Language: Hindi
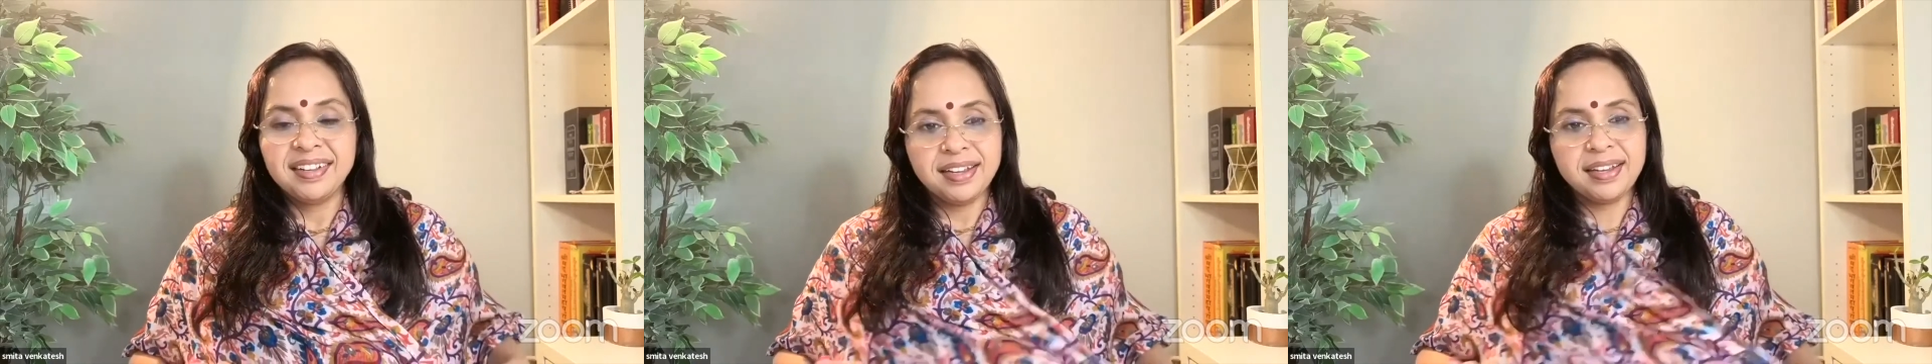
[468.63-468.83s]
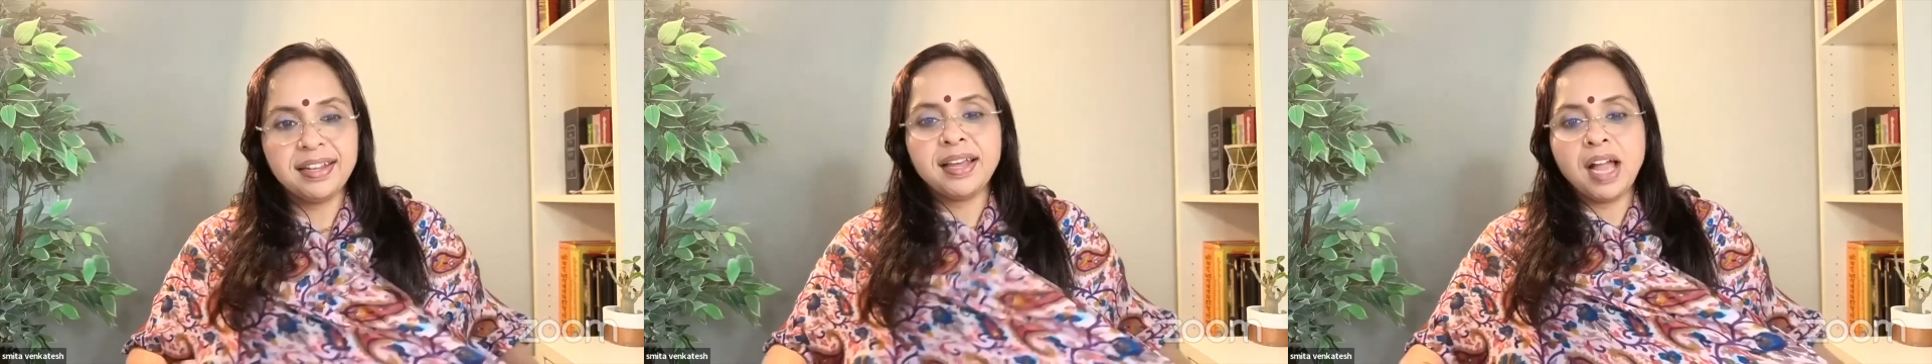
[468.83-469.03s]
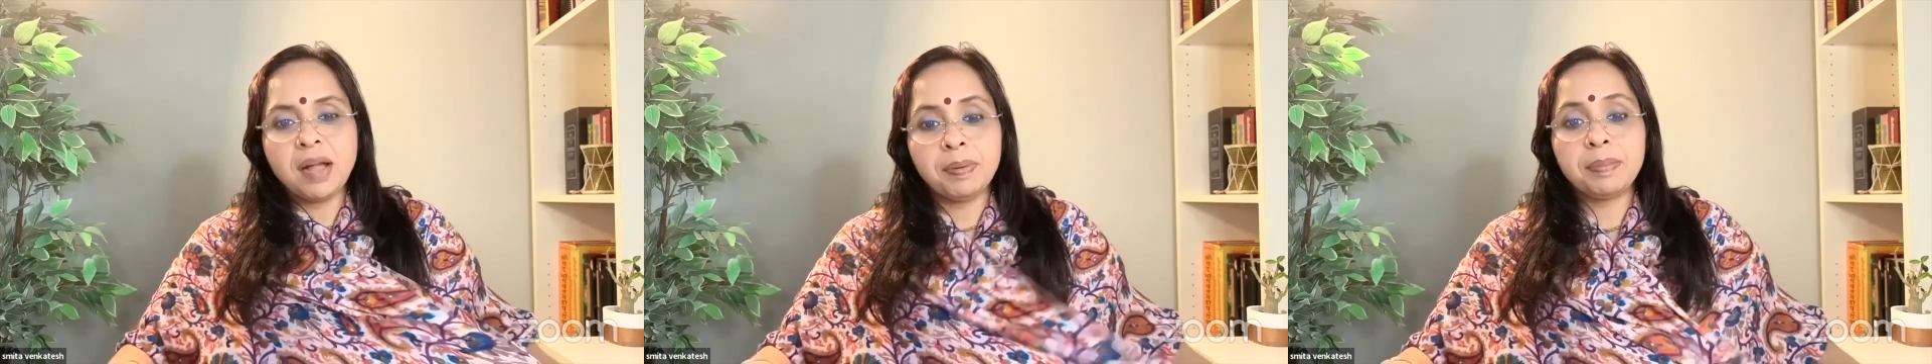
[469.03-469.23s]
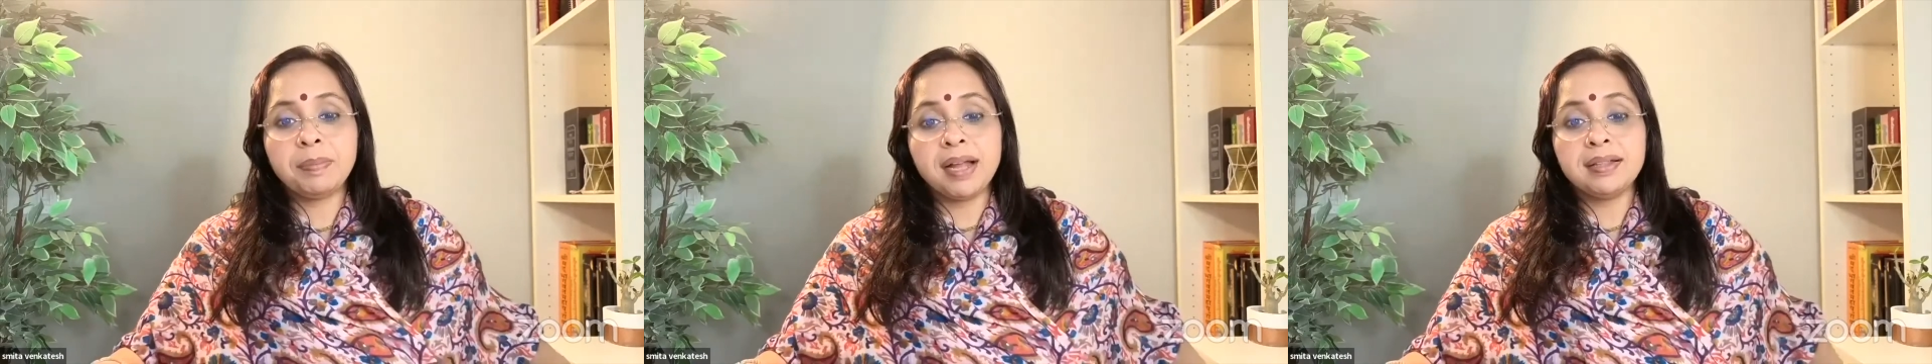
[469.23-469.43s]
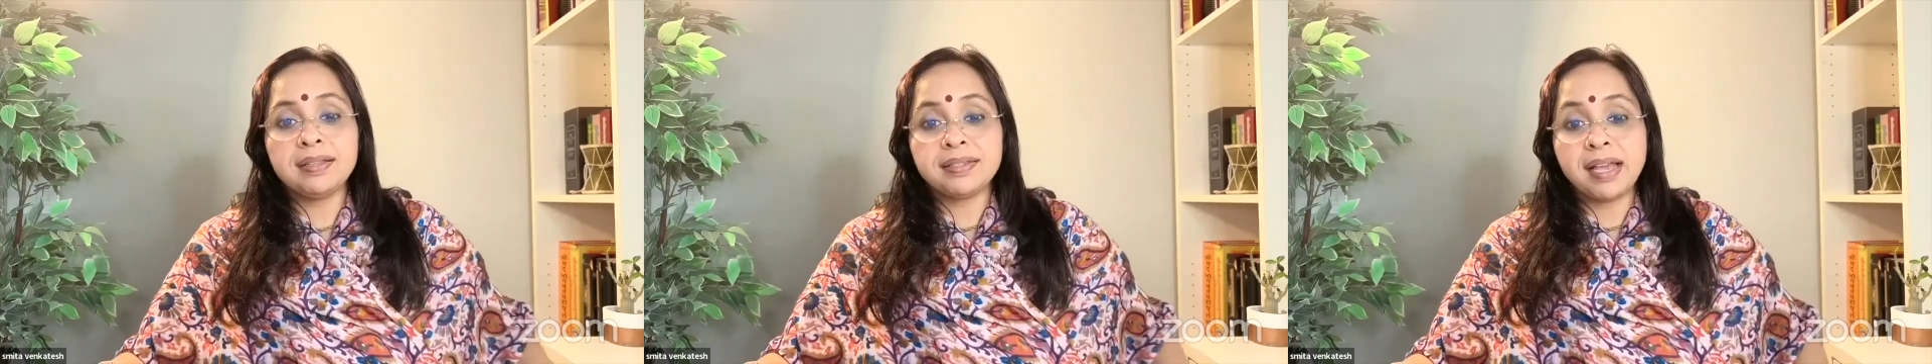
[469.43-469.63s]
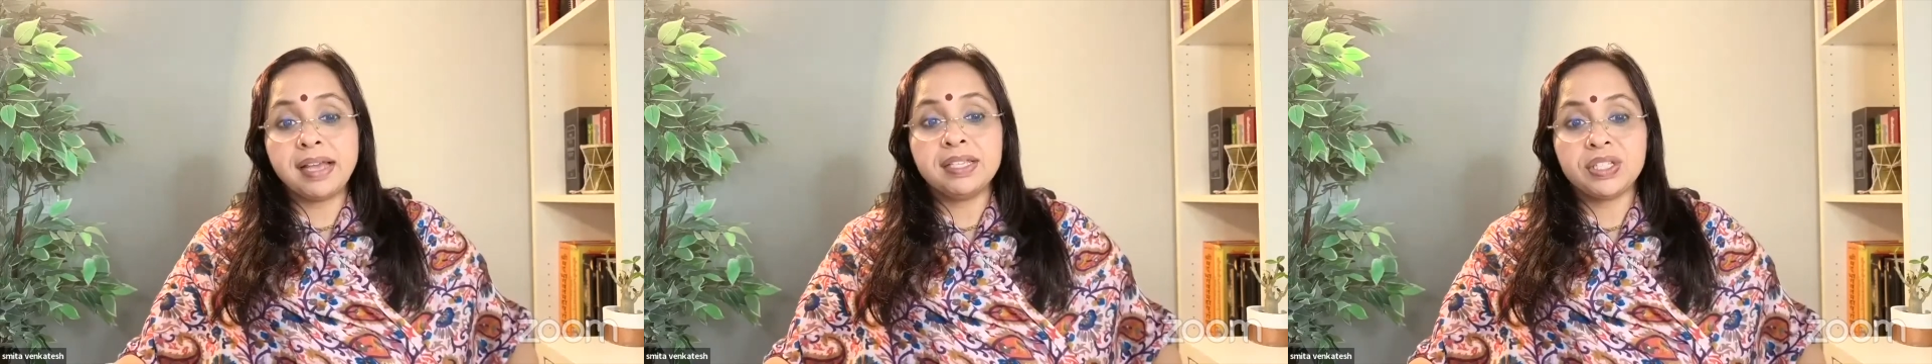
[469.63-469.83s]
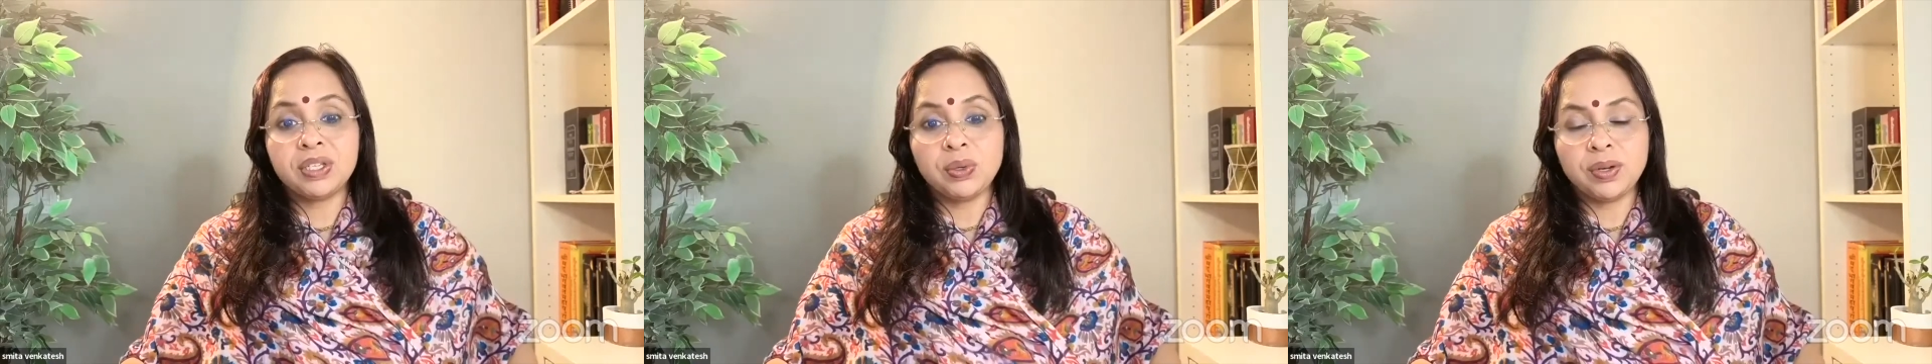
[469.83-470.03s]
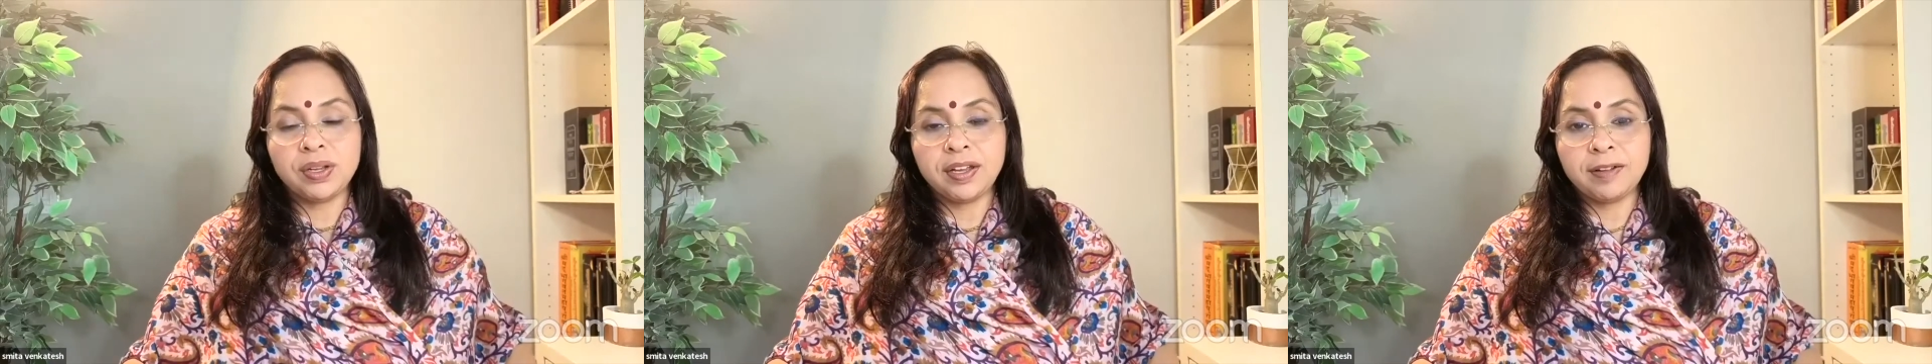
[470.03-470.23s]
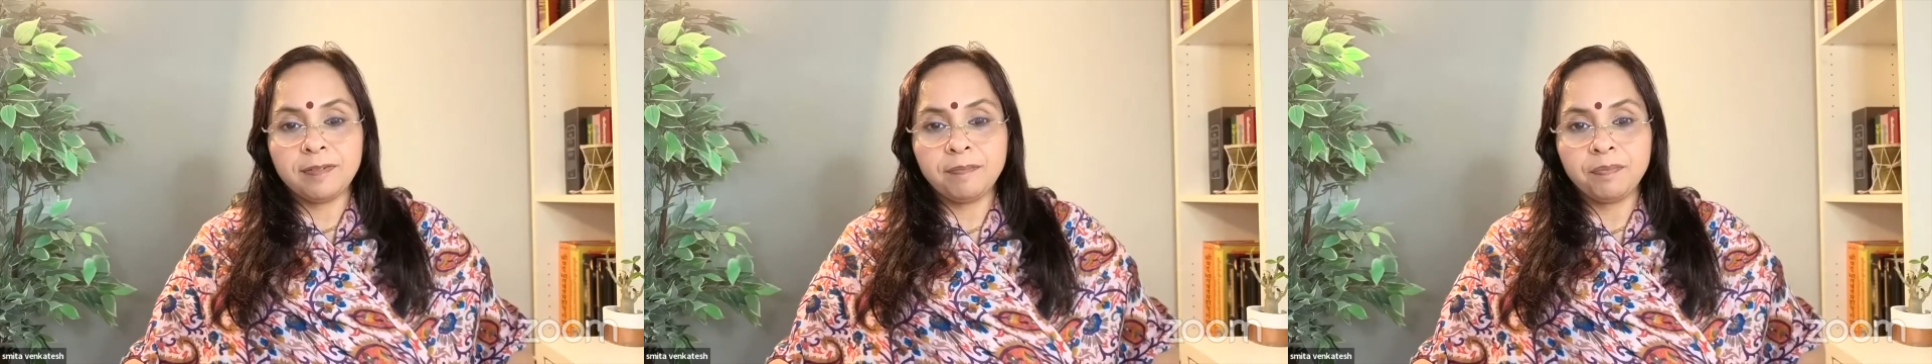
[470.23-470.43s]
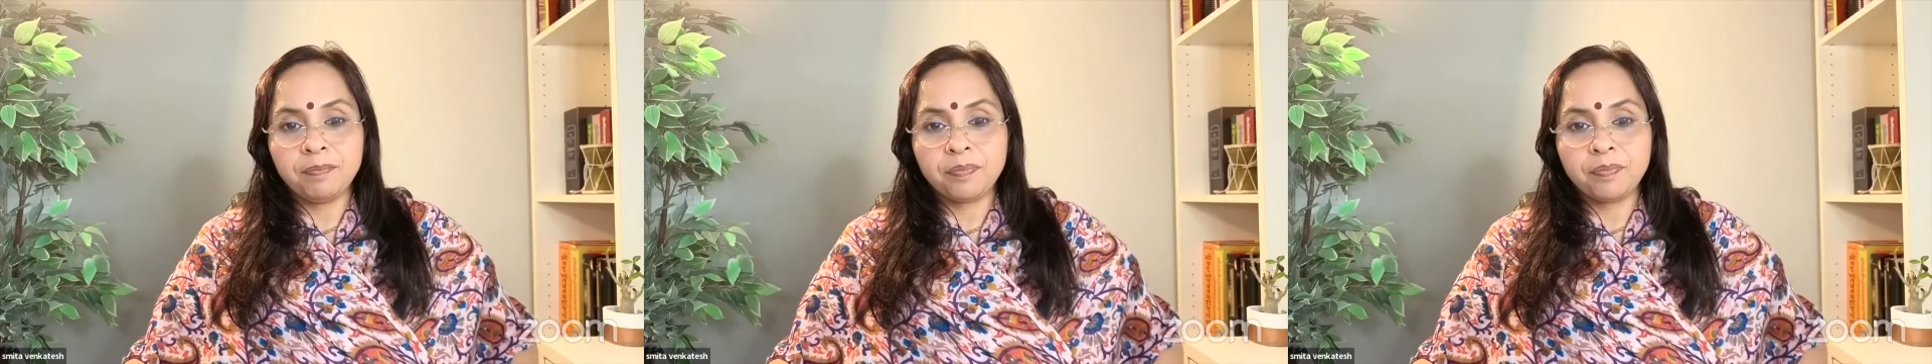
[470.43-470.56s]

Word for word: लेकिन यहाँ पर बात साइंस की हो रही है